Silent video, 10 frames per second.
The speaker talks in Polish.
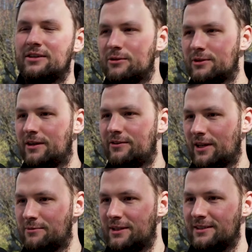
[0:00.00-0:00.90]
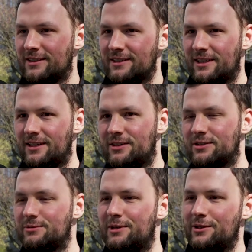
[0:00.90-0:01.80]
krótkie fragmenty gry
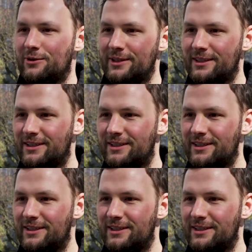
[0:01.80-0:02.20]
rozmieniły